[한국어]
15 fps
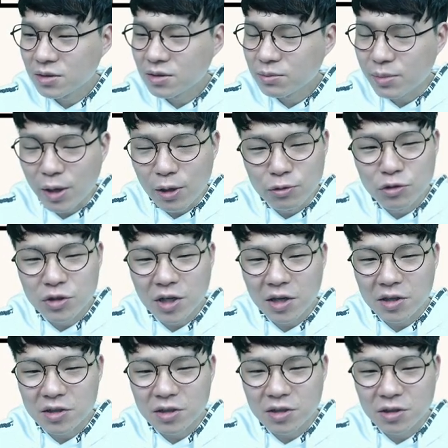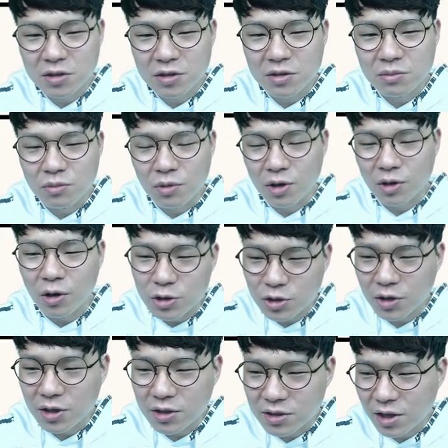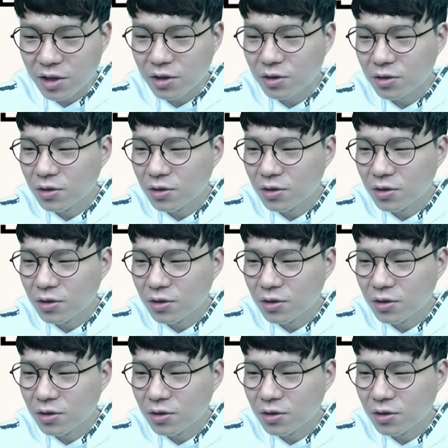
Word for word: 배우자를 뭔가 결정할 때